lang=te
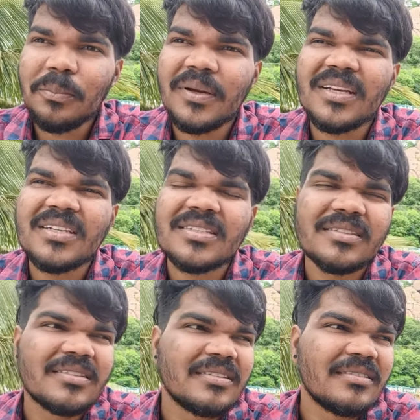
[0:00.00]
ప్లీజ్
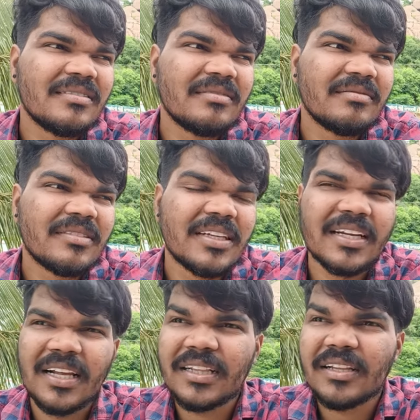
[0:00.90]

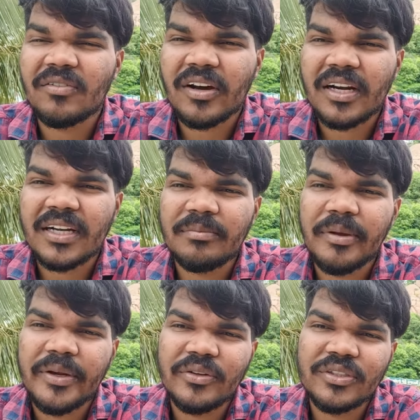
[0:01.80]
నేనైతే ఒకటే
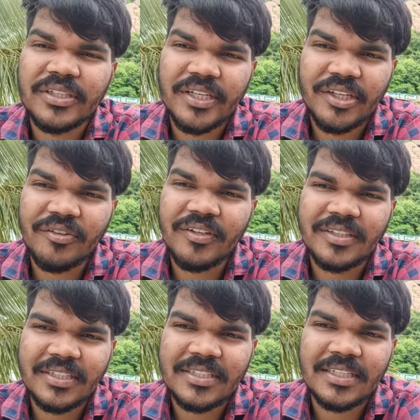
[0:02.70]
మీ నుంచి
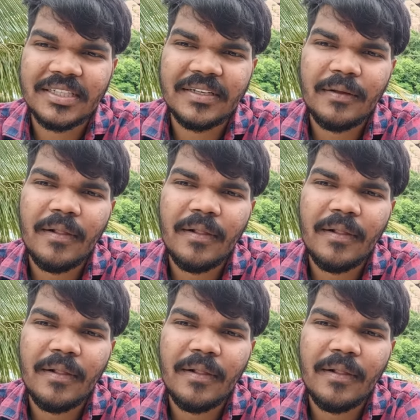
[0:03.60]
రిక్వెస్ట్ చేసేది